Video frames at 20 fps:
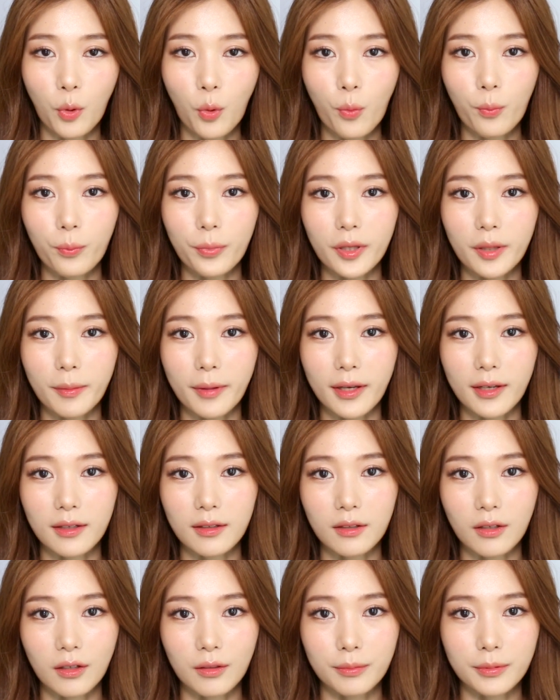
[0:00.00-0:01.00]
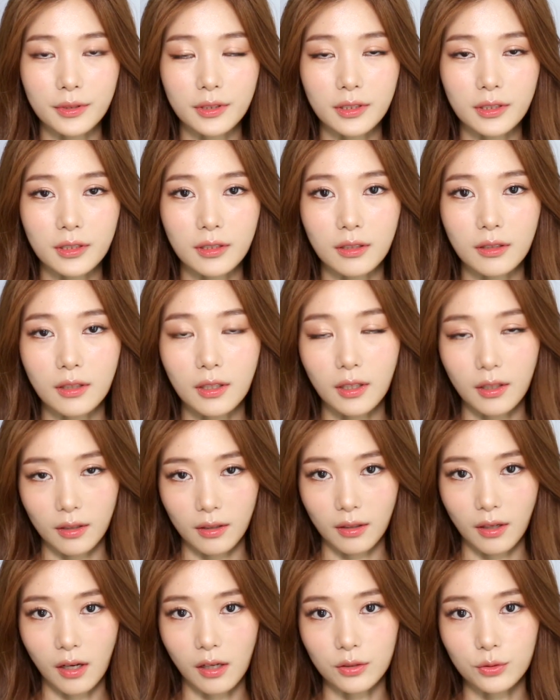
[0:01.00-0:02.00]
봄비 메이크업을
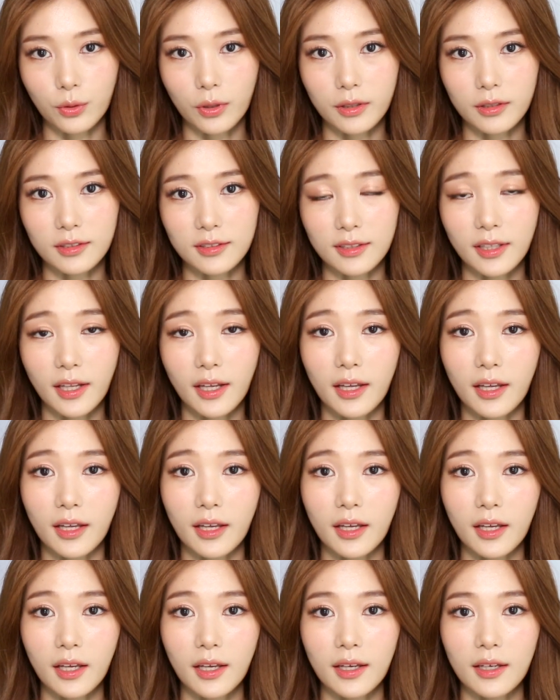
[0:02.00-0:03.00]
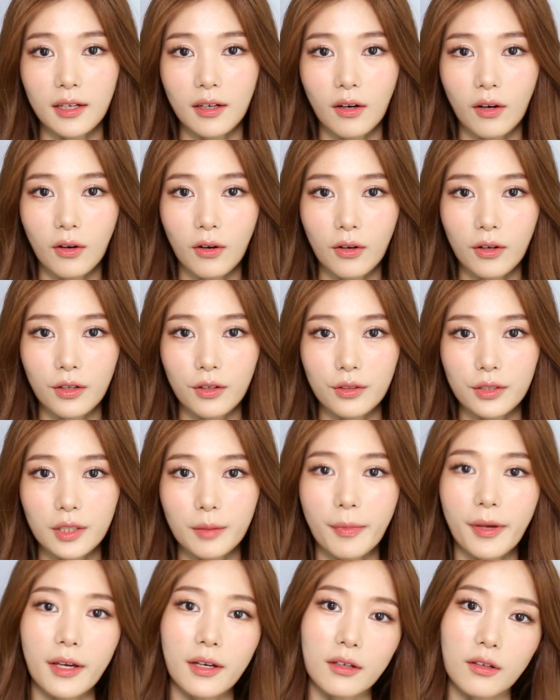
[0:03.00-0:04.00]
가져왔는데 어, 이
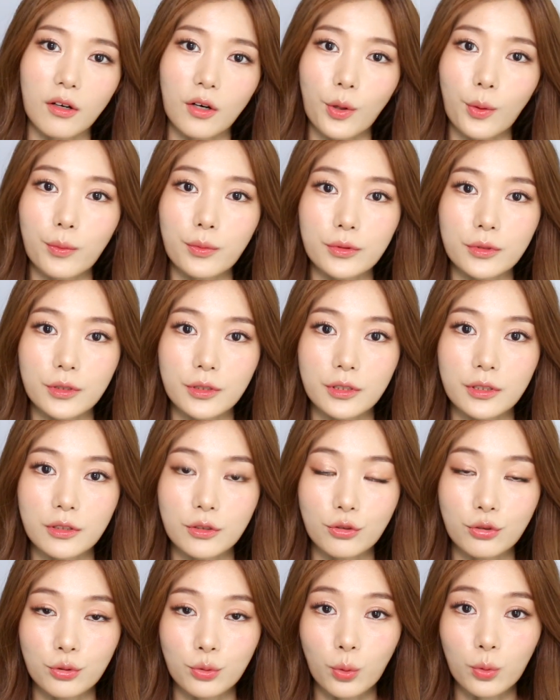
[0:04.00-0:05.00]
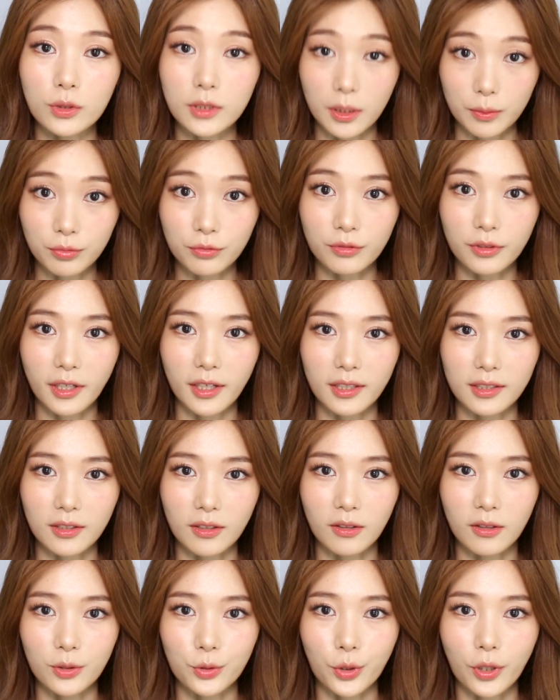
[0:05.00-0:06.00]
메이크업은
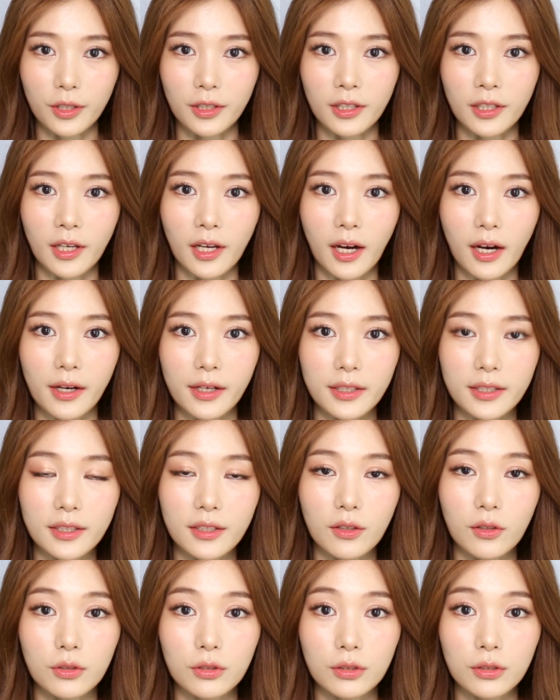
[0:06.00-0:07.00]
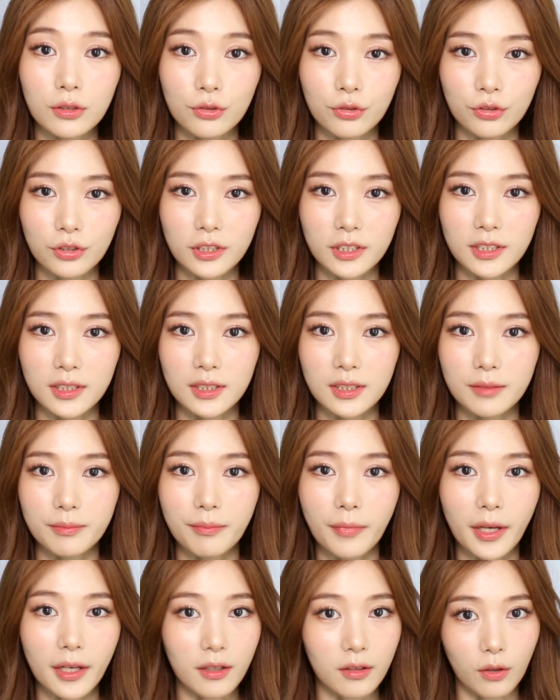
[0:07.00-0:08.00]
구독자분께서 저한테 아이디어를 주신
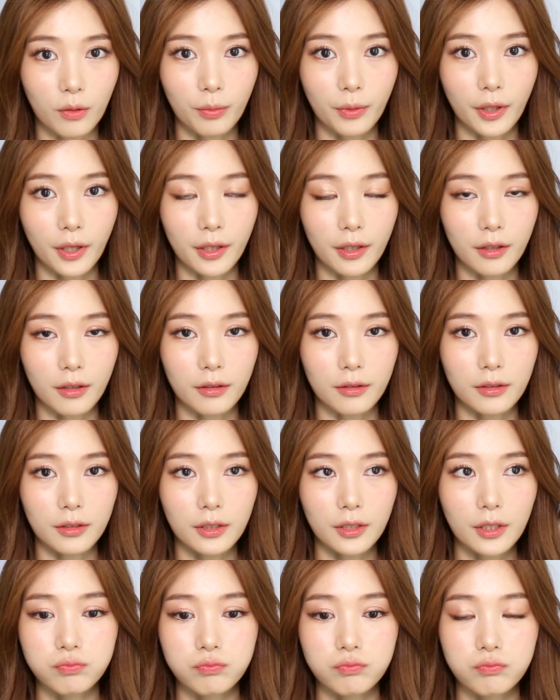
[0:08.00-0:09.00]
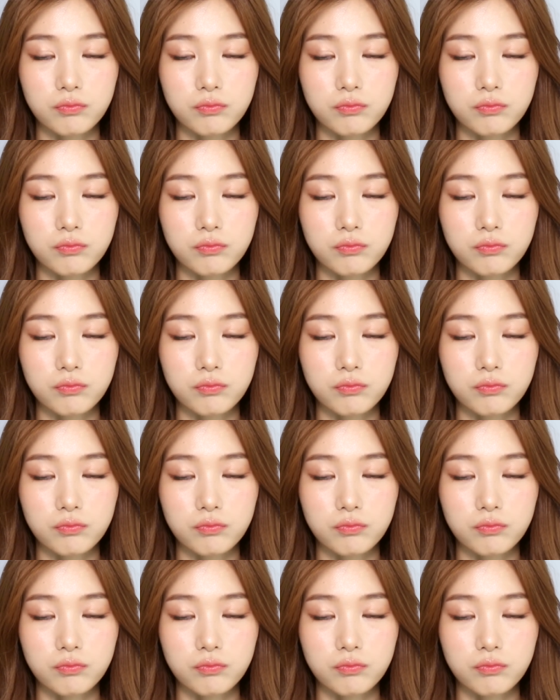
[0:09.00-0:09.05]
메이크업이에요.